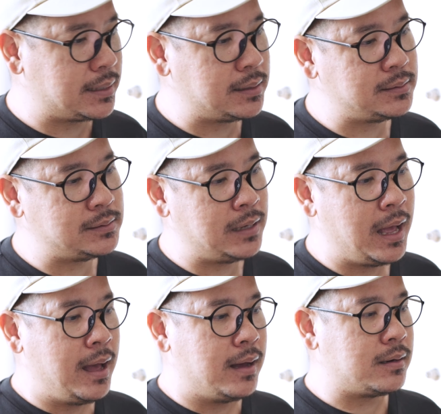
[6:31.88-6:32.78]
ยก็คือ
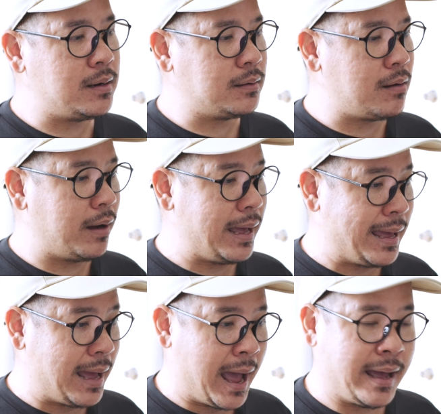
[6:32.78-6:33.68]
เรื่องของ เอ
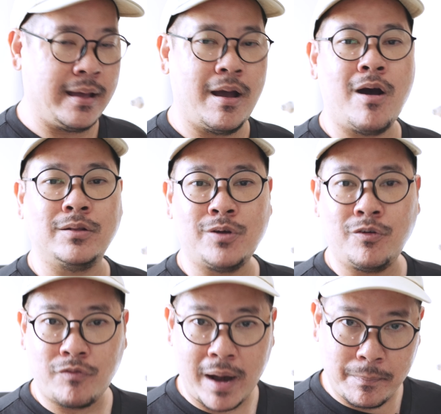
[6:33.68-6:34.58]
ไอAuto
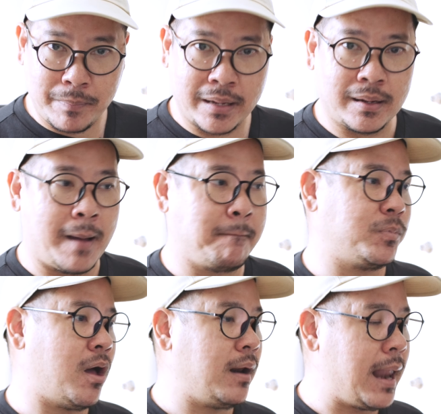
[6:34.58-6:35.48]
Framing ครับ
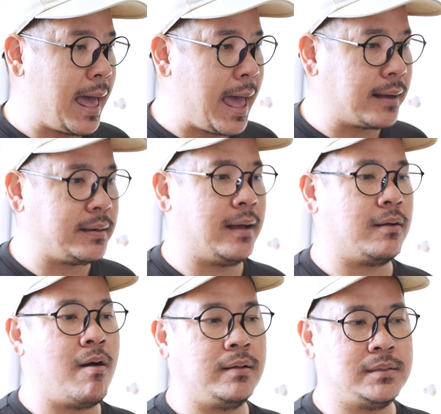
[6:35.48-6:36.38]
ตอนแรกเนี่ย
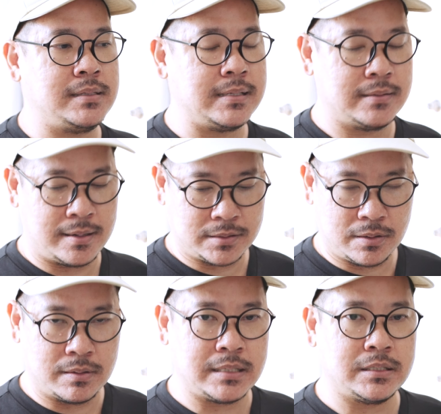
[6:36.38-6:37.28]
ก่อนที่
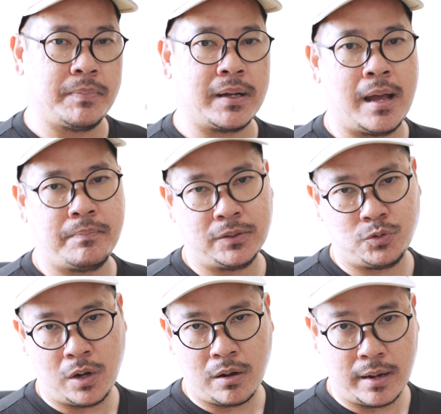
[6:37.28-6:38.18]
Sony จะประกาศเปิด
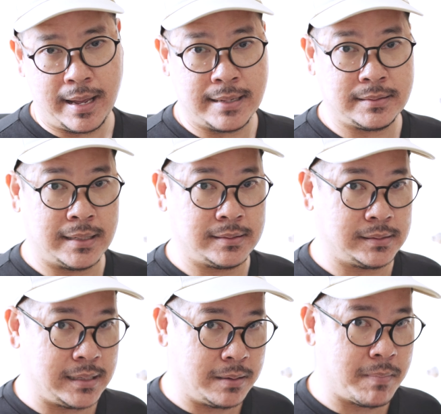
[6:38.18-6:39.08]
ตัวของ เอ เซเว่น
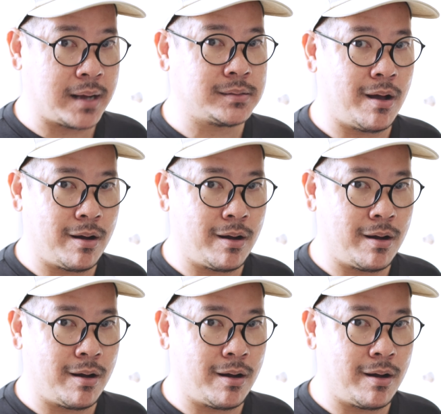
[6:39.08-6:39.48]
ซี มาร์ค ทู